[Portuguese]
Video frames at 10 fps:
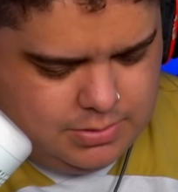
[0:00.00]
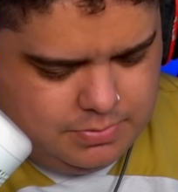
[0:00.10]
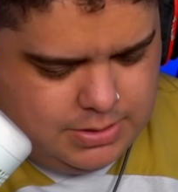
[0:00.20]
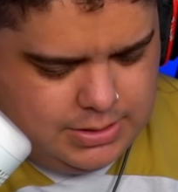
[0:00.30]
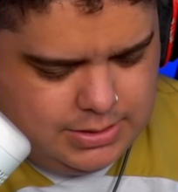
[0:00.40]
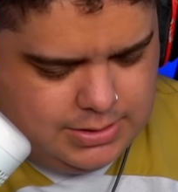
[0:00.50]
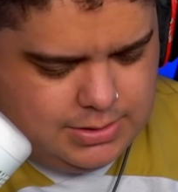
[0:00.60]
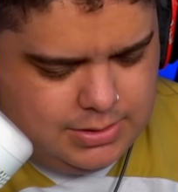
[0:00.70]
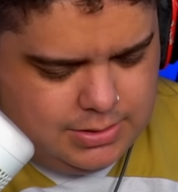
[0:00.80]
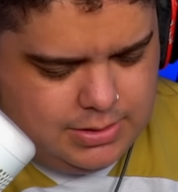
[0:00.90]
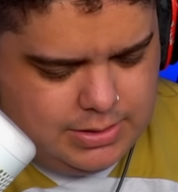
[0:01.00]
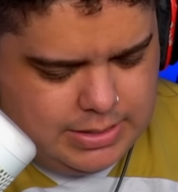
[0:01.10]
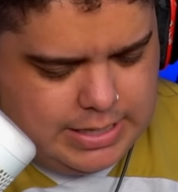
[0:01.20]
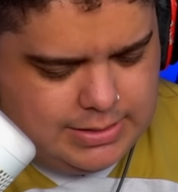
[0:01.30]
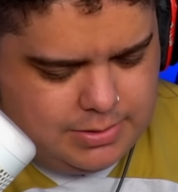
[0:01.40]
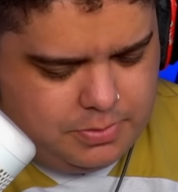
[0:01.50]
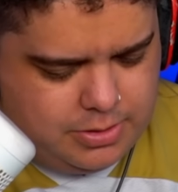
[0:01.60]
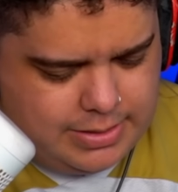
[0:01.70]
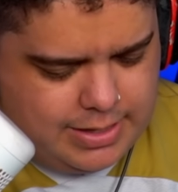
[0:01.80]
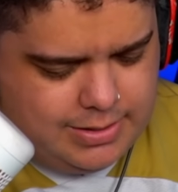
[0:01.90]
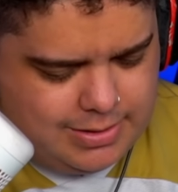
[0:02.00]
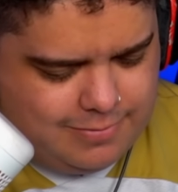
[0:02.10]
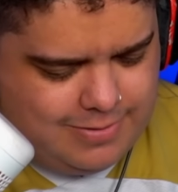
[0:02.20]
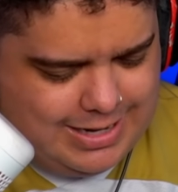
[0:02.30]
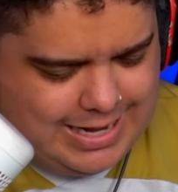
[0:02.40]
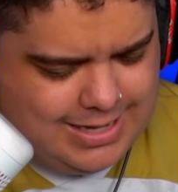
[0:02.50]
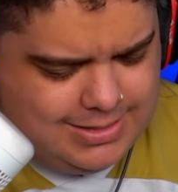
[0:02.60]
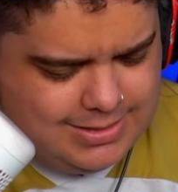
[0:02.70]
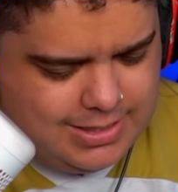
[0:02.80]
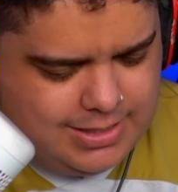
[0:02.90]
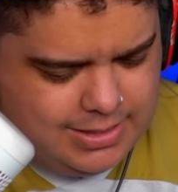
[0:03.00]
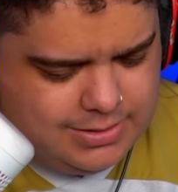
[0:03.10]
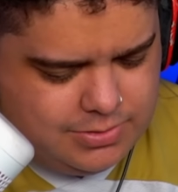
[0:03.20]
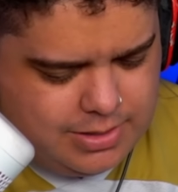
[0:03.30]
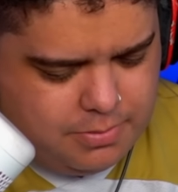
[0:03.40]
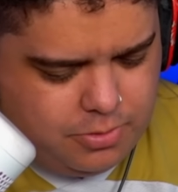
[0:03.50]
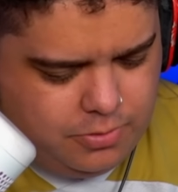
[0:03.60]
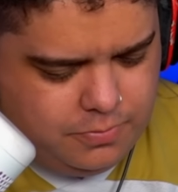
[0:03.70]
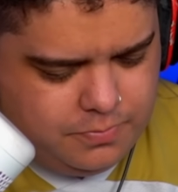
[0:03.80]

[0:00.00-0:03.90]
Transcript: Beleza. Essa pirotécnica vai lá nas arqueiras, o que é bom.